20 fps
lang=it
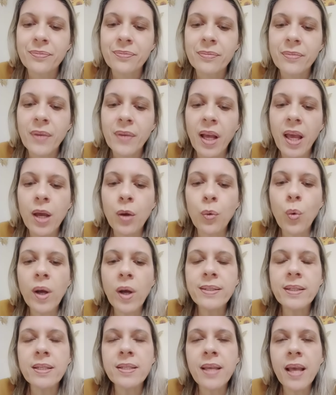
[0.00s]
E
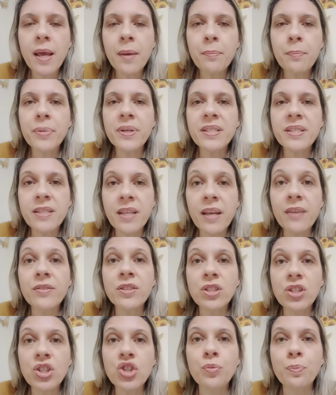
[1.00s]
quasi sempre stava
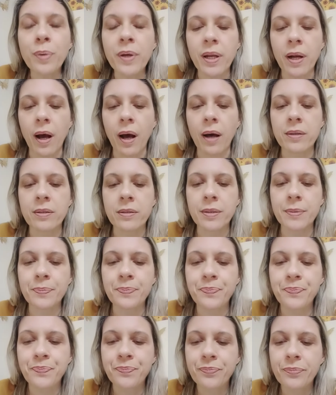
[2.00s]
disperata.
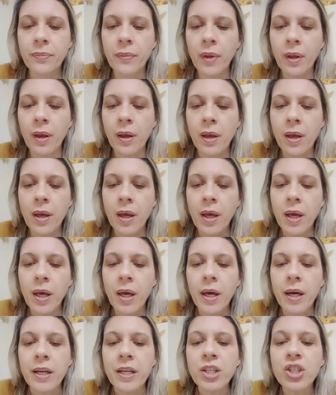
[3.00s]

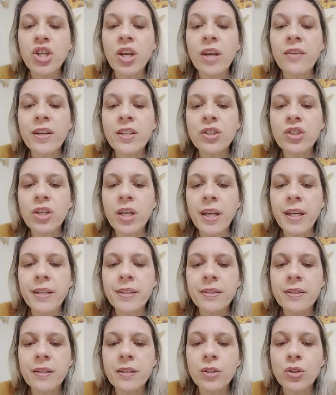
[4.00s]
Riceva
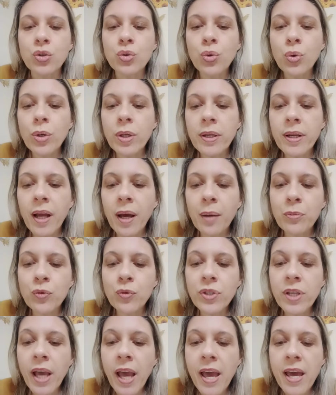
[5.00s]
gente, solo una
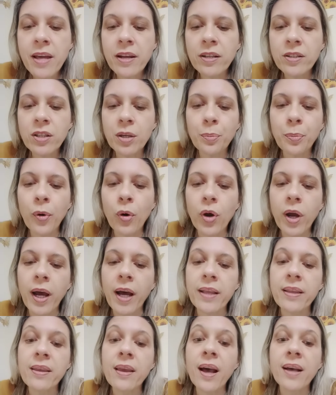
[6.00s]
moglie ti può
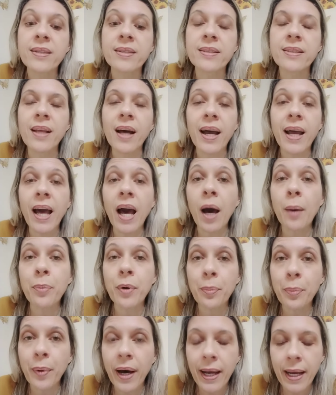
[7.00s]
cagnare sta capa
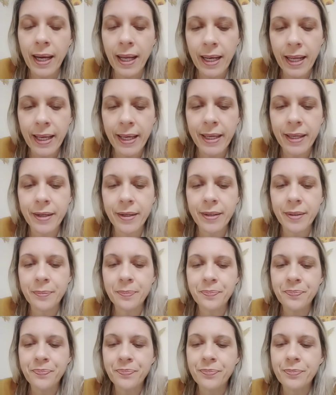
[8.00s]
pa galera.
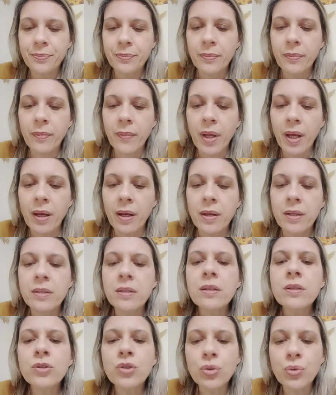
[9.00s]

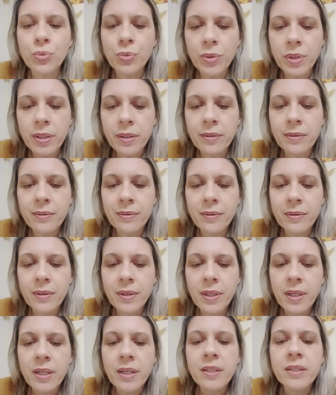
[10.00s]
Tenzura,
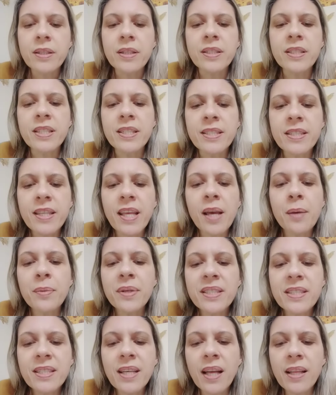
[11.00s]
ti sistema in
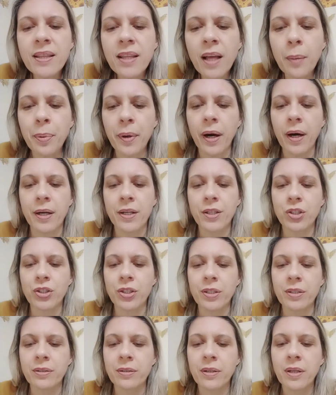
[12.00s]
santa
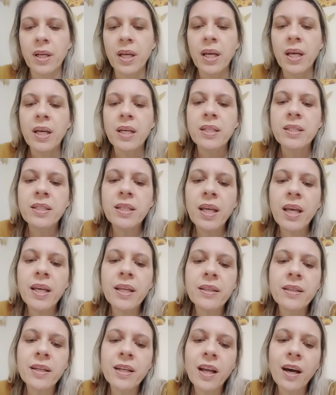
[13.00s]
pace.
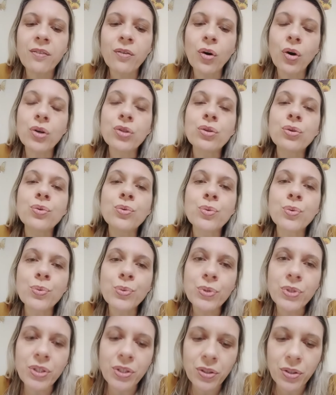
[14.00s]
Sente una volta un
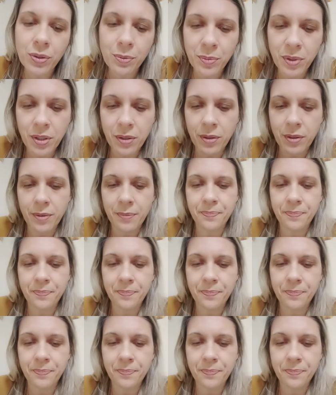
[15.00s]
consiglio mio.